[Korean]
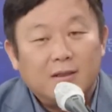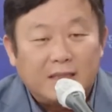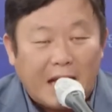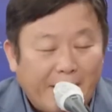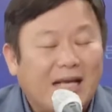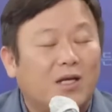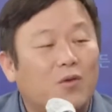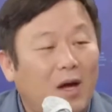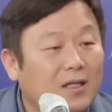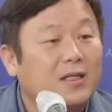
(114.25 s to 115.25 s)
남아
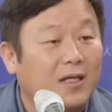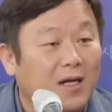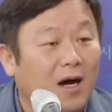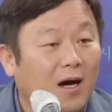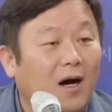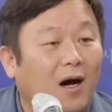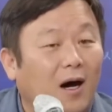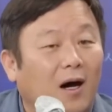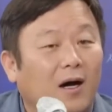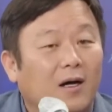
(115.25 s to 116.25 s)
있기로 한
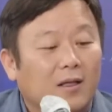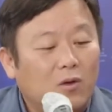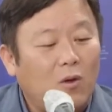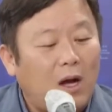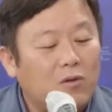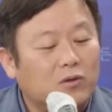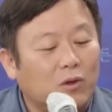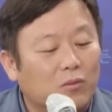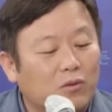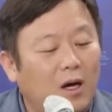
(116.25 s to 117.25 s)
거니까 또 한국
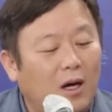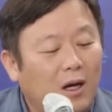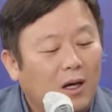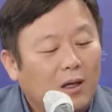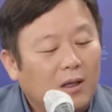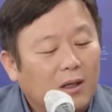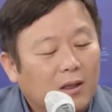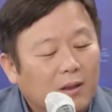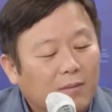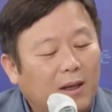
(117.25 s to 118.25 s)
정부가
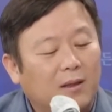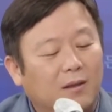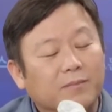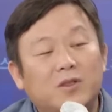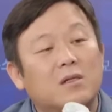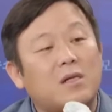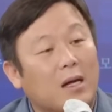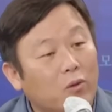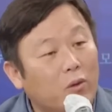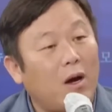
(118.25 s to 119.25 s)
막 엄청
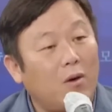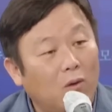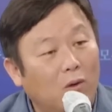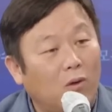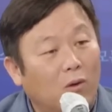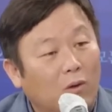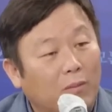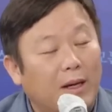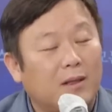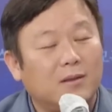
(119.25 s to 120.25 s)
강권하고
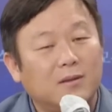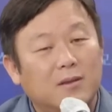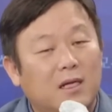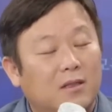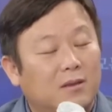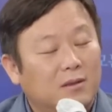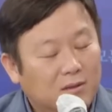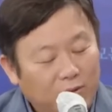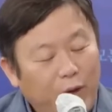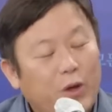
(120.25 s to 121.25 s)
막
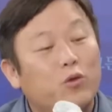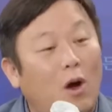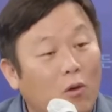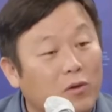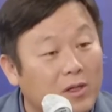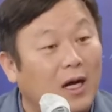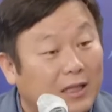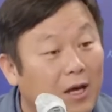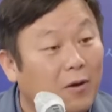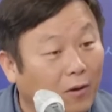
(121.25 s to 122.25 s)
회유도 하고 그런 것
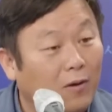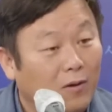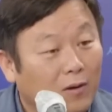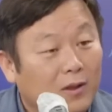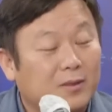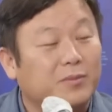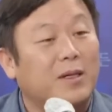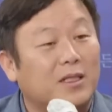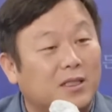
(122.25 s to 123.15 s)
같아요. 심지어 막 음.